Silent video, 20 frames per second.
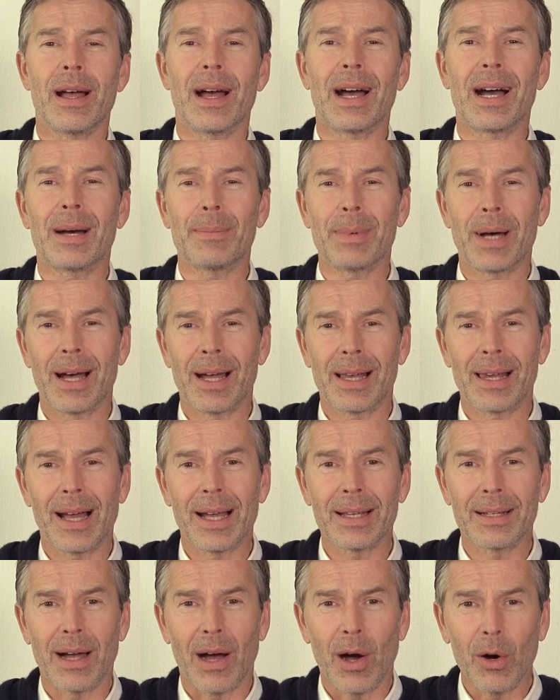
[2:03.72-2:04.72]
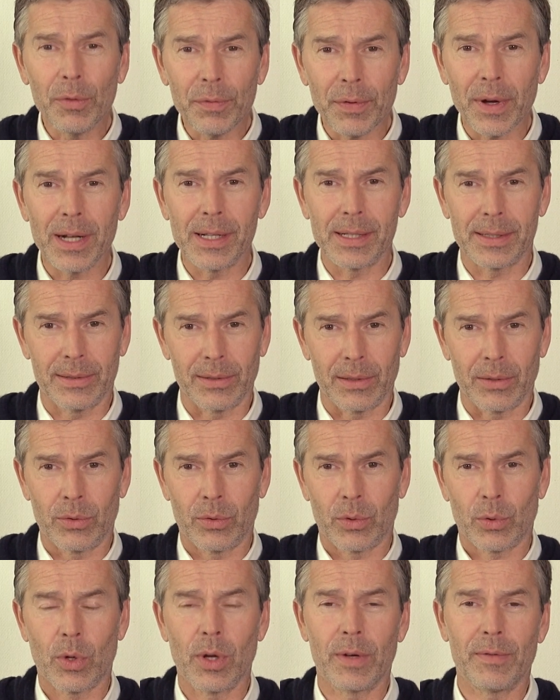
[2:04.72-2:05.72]
Aber alleine aufhalten
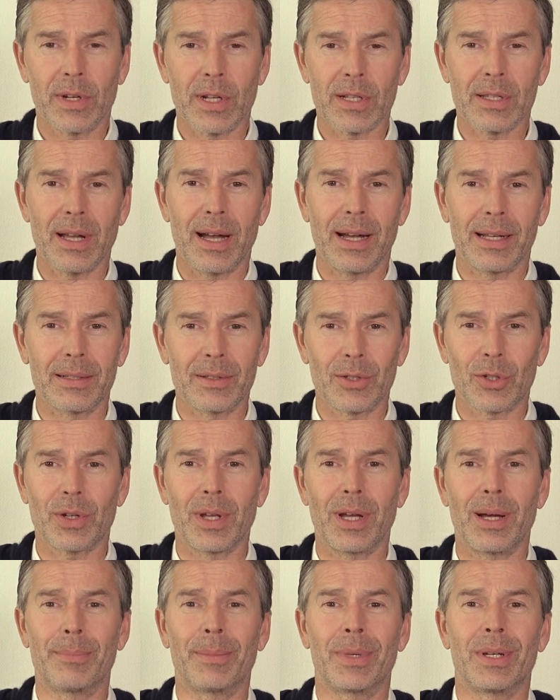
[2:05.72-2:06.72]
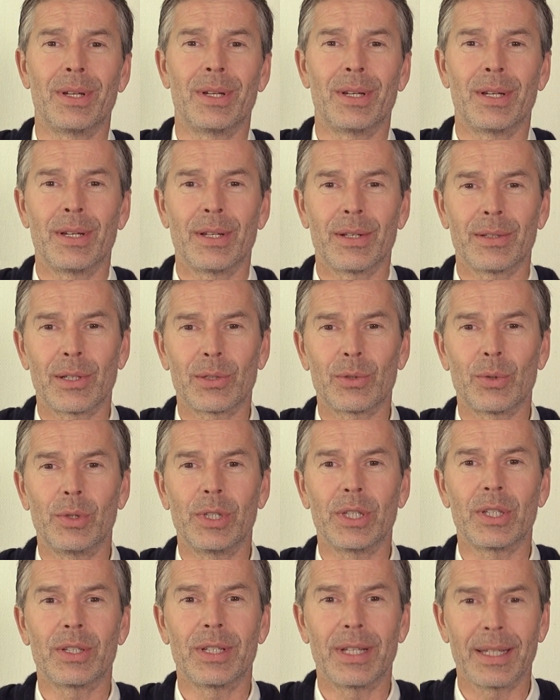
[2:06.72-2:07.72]
können wir das Artensterben
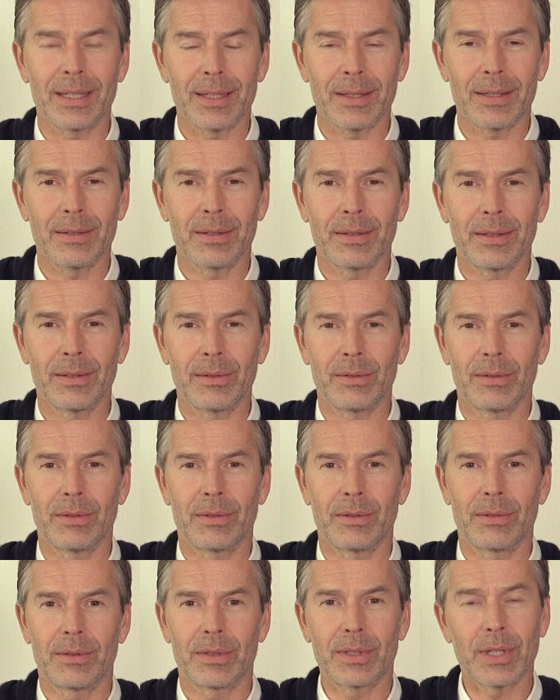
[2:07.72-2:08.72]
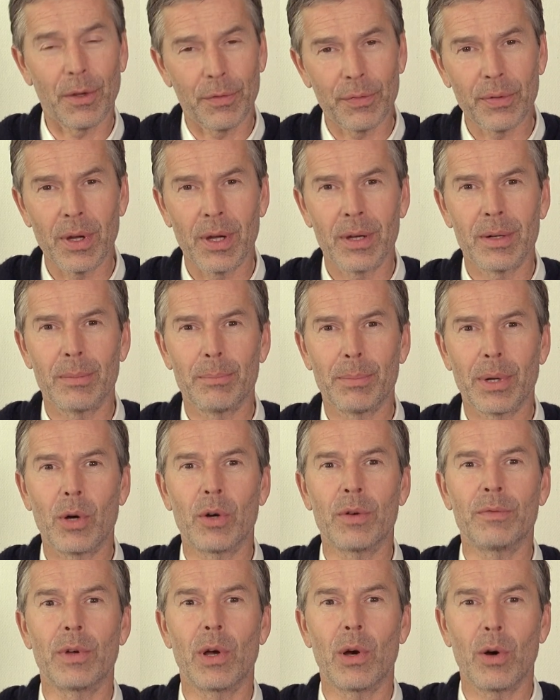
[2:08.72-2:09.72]
natürlich nicht. Dafür
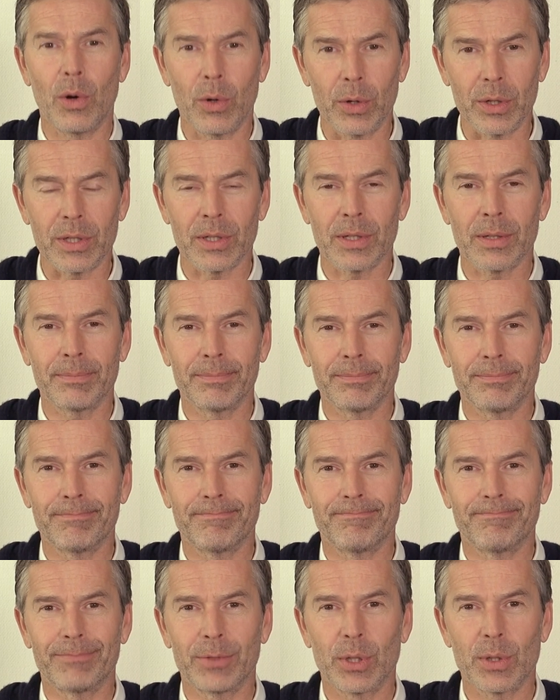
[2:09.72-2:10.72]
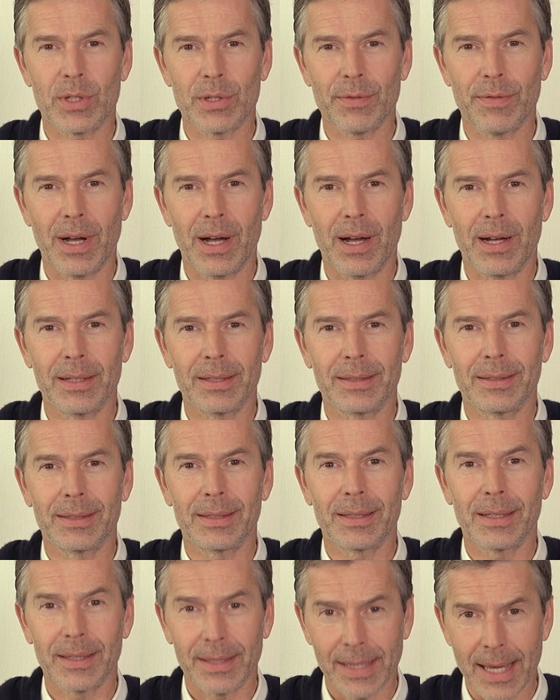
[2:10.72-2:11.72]
brauchen wir euch. Und zwar
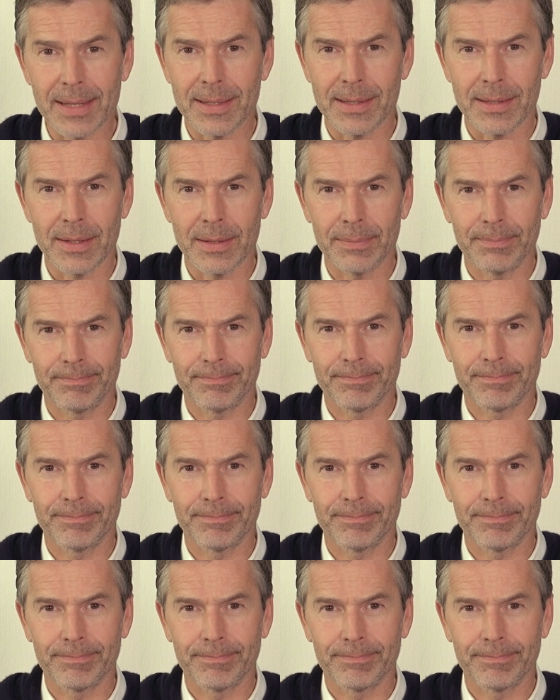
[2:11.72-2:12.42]
jetzt.